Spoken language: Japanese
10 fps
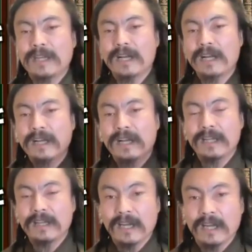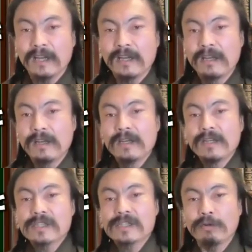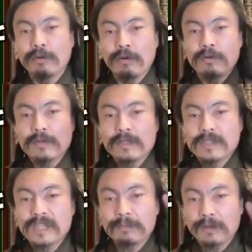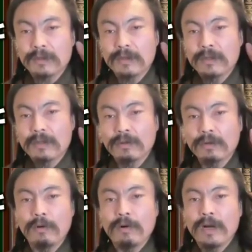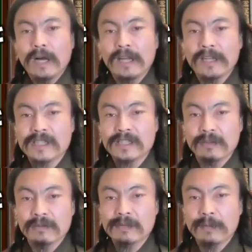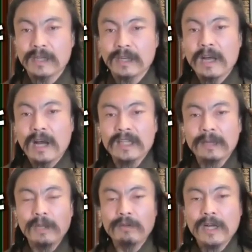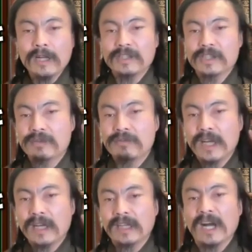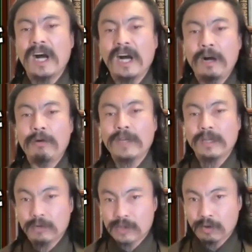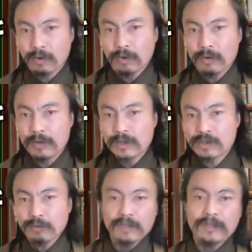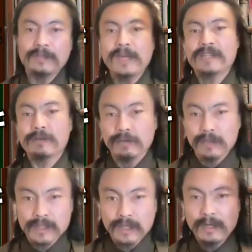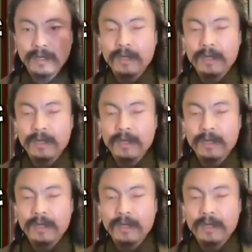で考えて、その自分と話している。つまり頭の中に作り上げた母親の像、像というのはイメージのことですね。